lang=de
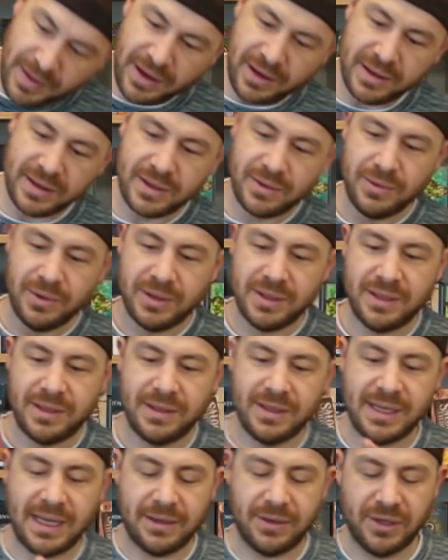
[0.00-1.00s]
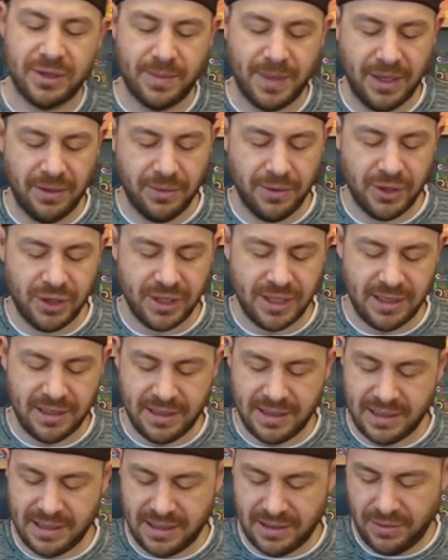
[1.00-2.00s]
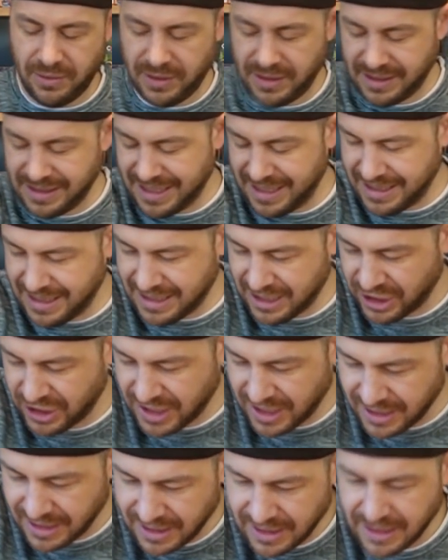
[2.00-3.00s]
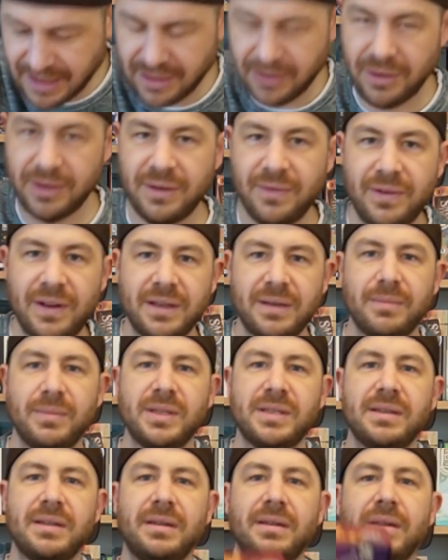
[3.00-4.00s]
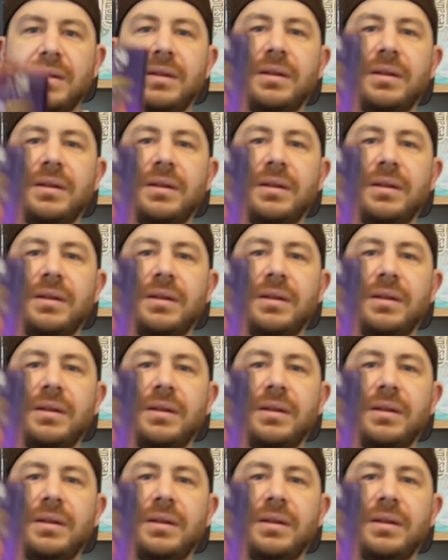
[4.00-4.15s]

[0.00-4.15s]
mal ganz kurz. Ich zeige euch nochmal die Rückseite der Schachtel, dann könnt ihr vielleicht ein bisschen